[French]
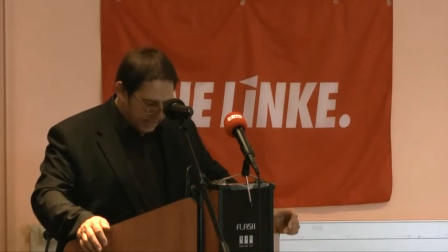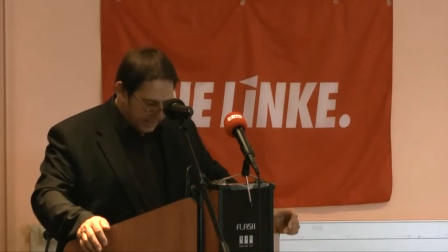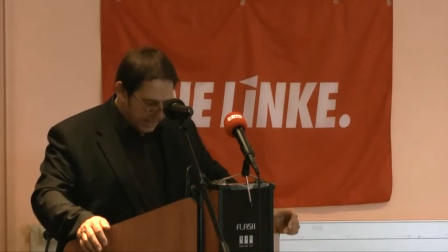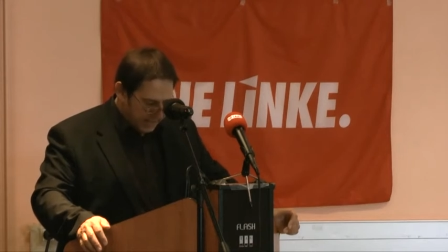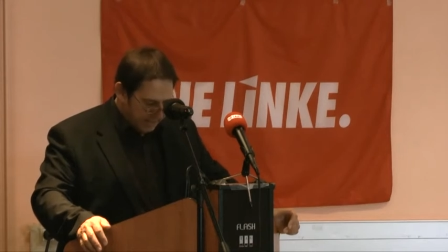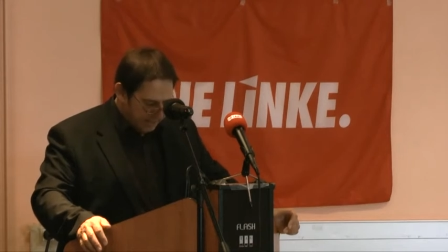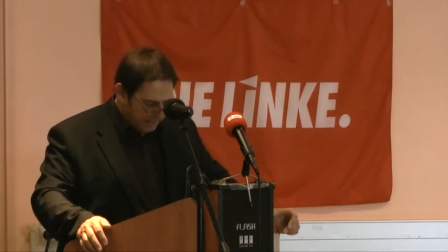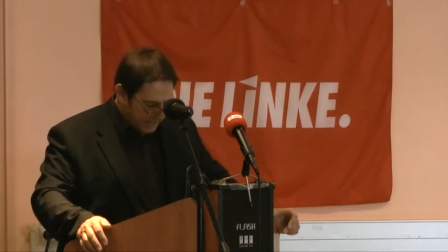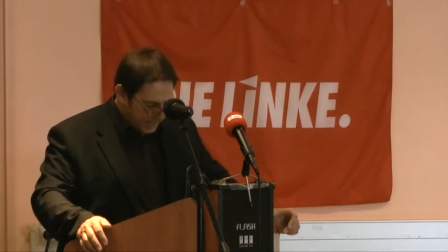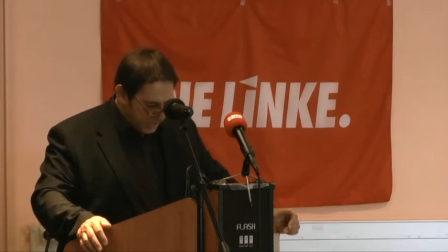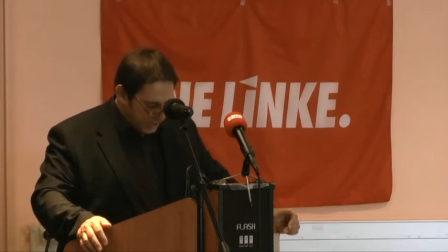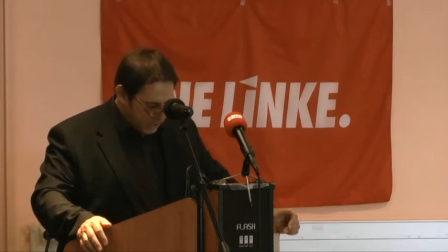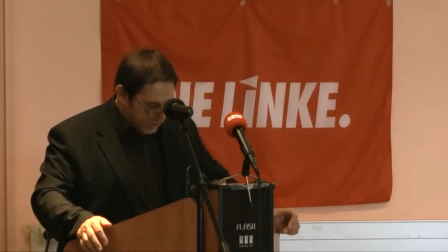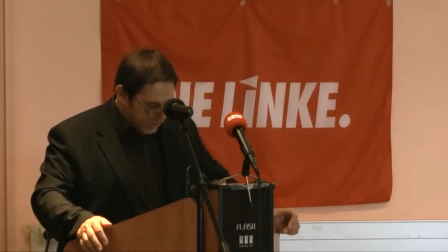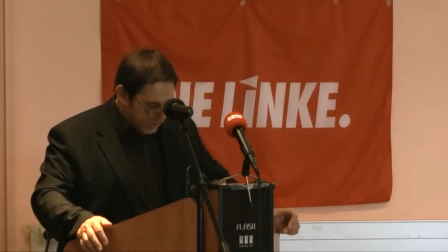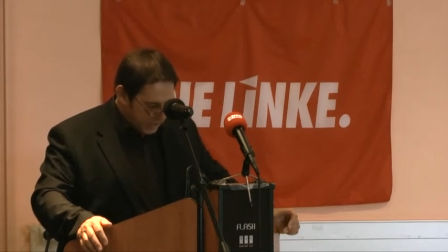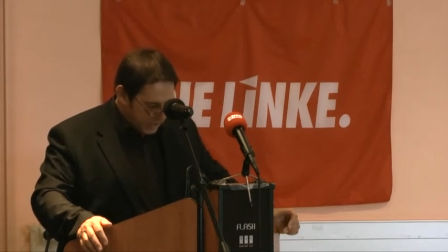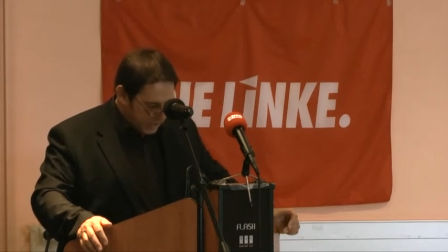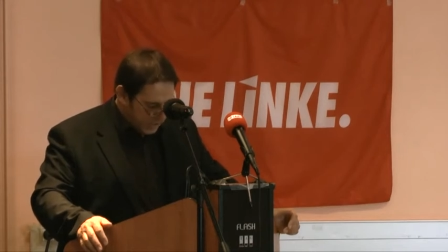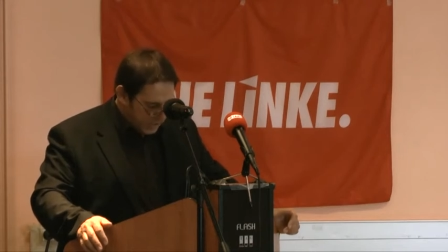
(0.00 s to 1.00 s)

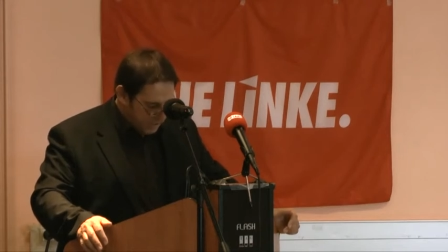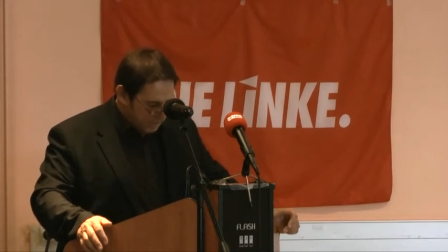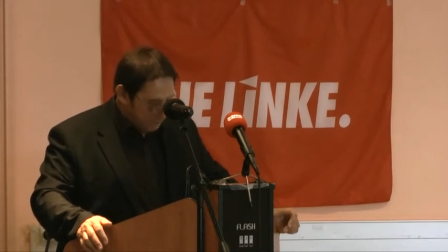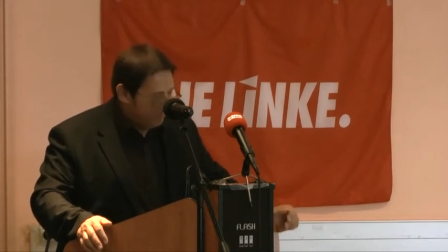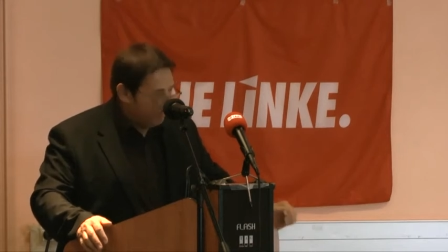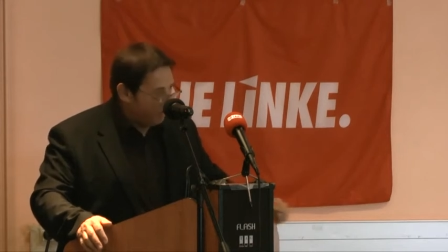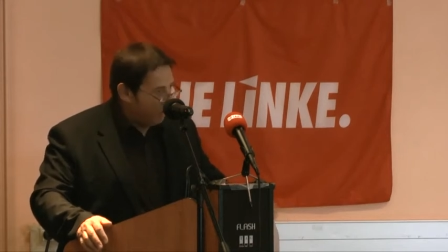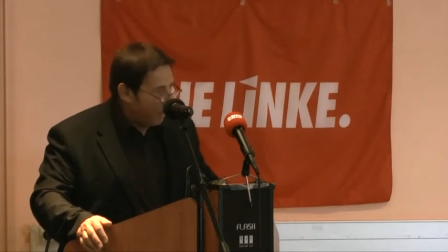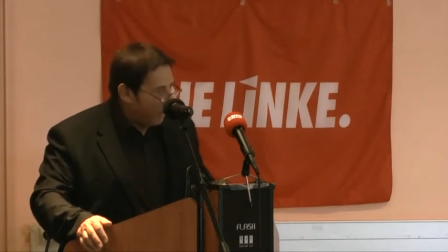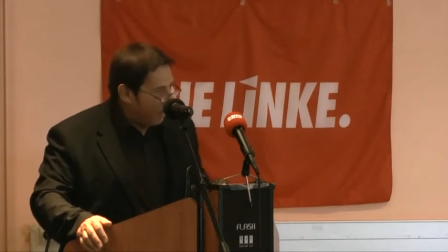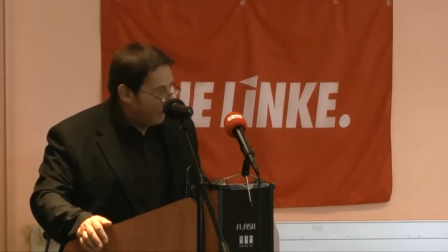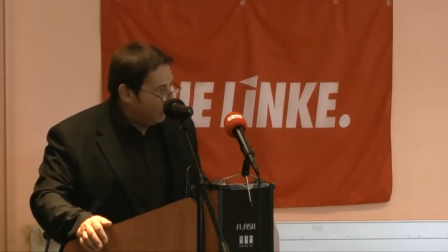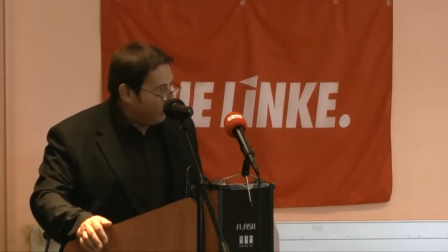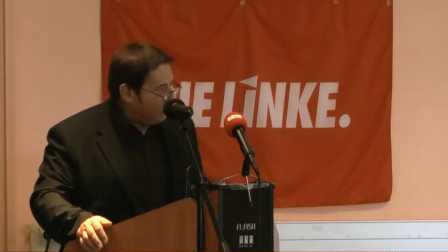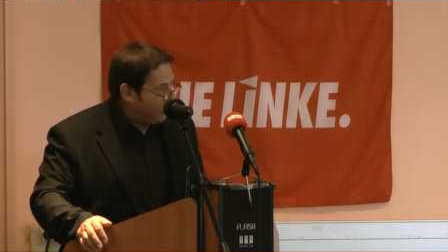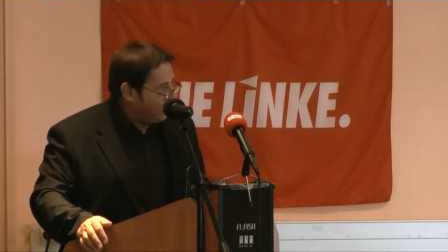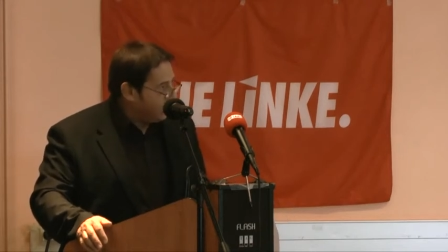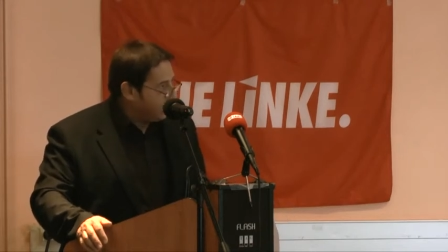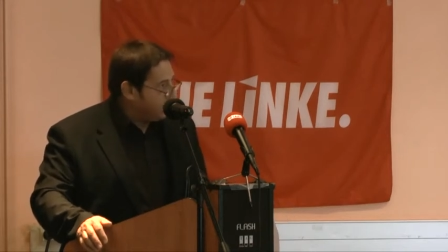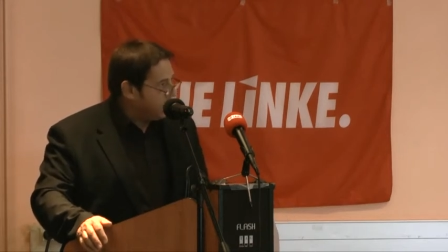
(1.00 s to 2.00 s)
réaménagés pour
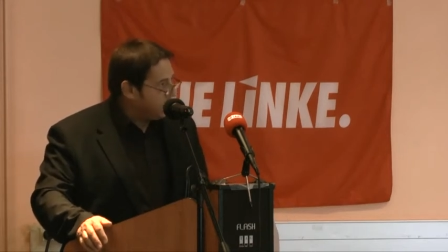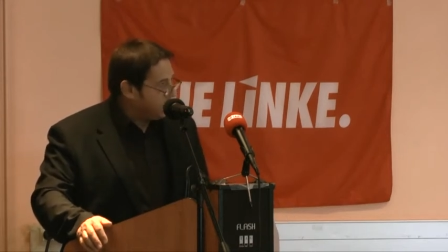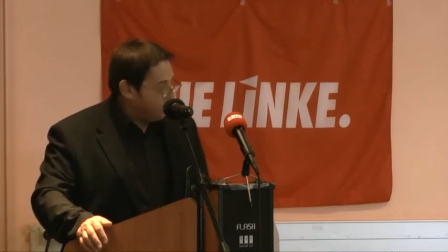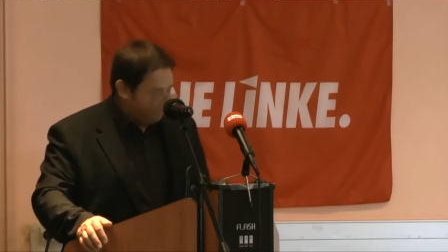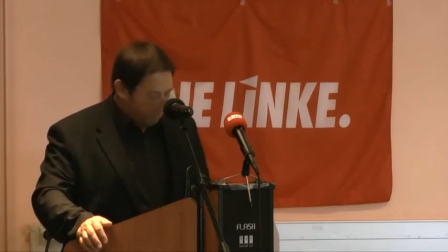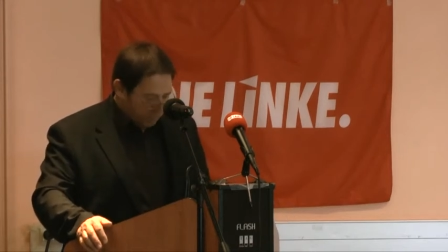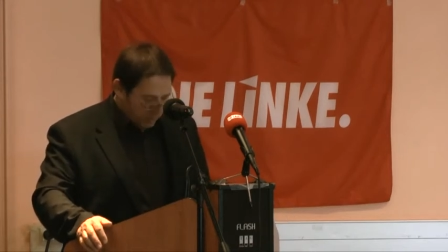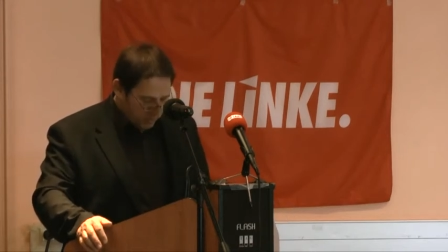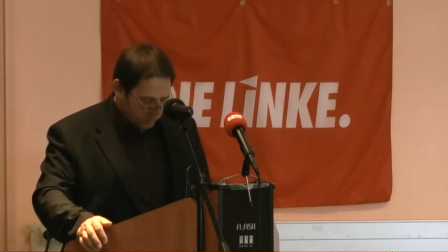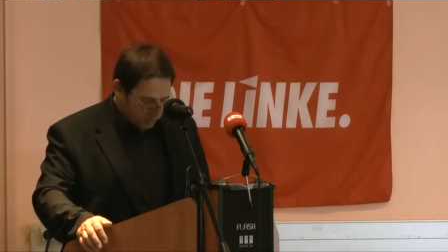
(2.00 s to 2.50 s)
accueillir des emplois